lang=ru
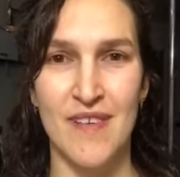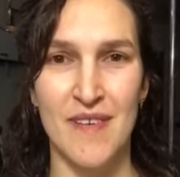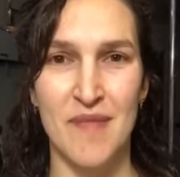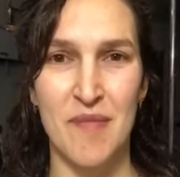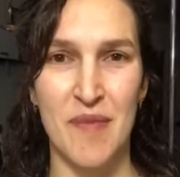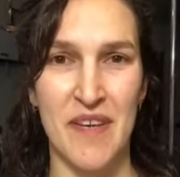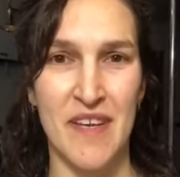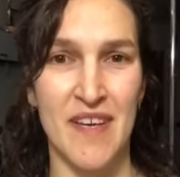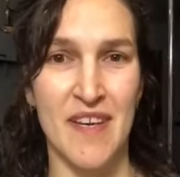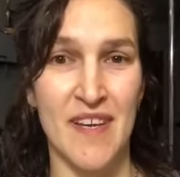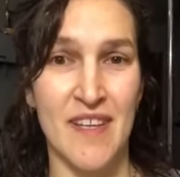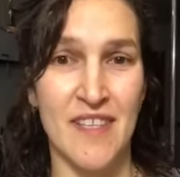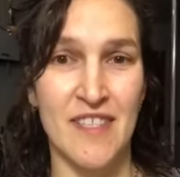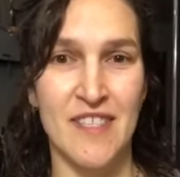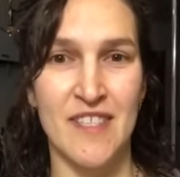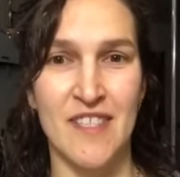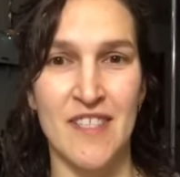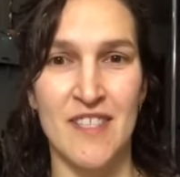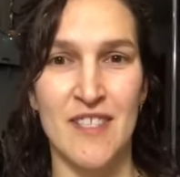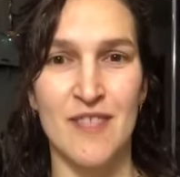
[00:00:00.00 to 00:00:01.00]
Моя
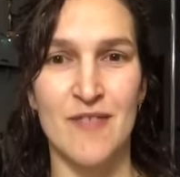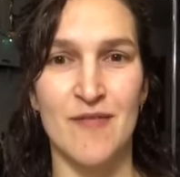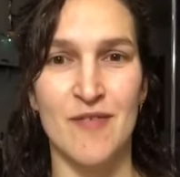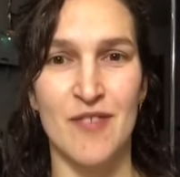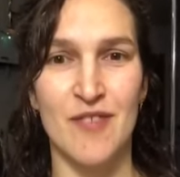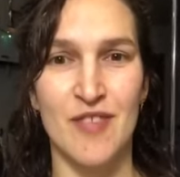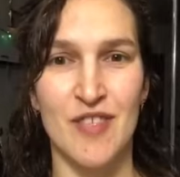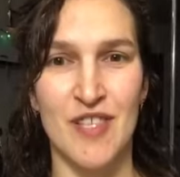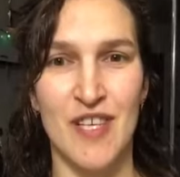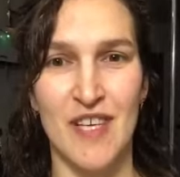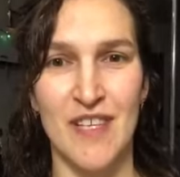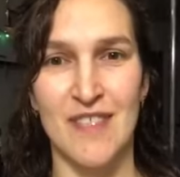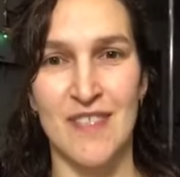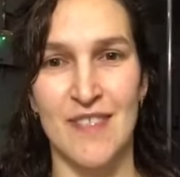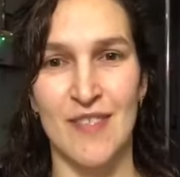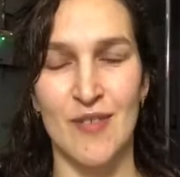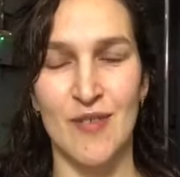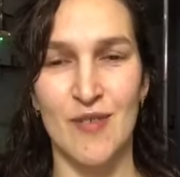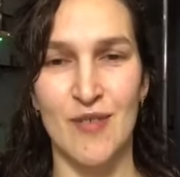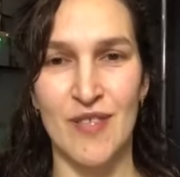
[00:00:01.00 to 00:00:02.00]
личная жизнь возвращается
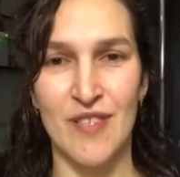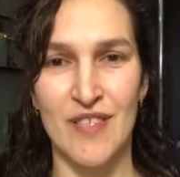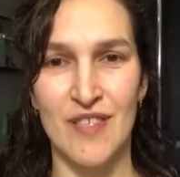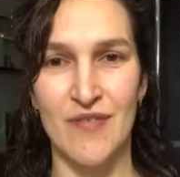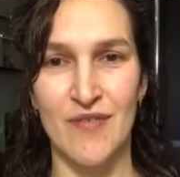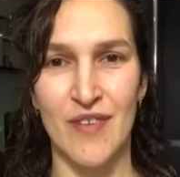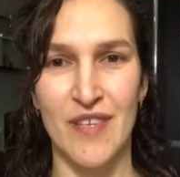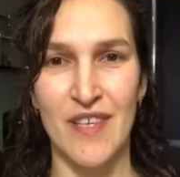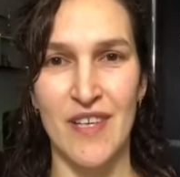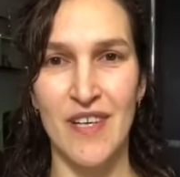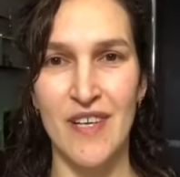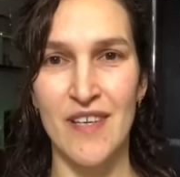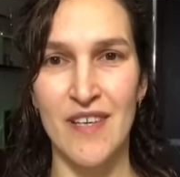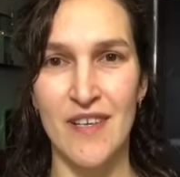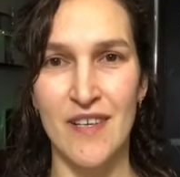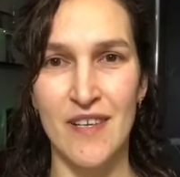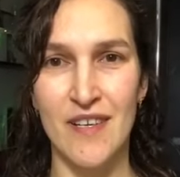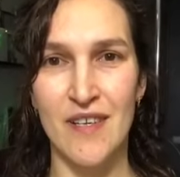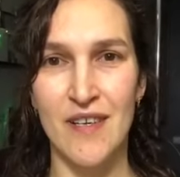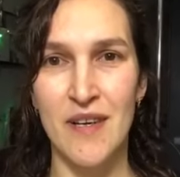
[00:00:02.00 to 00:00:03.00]
на круги своя.
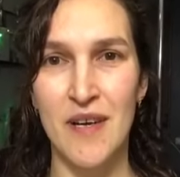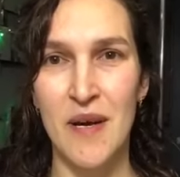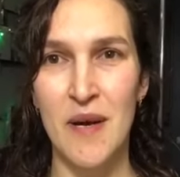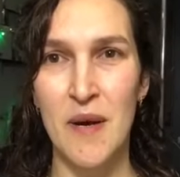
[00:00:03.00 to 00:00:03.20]
Я